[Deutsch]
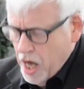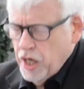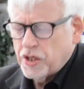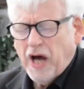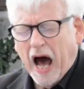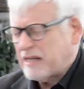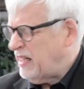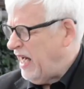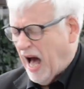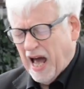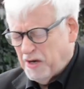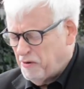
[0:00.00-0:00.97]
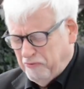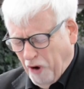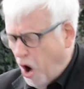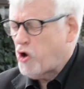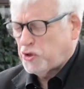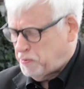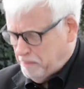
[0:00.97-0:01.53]
Ich hatte eine
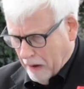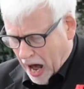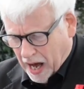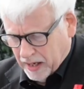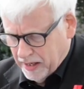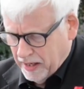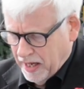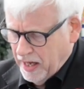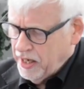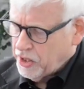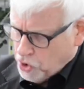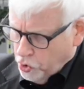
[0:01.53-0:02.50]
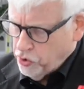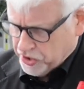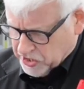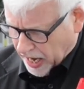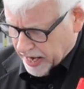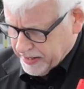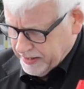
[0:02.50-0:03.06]
furchtbare
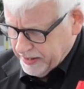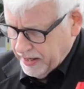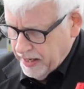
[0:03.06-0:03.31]
Schulzeit.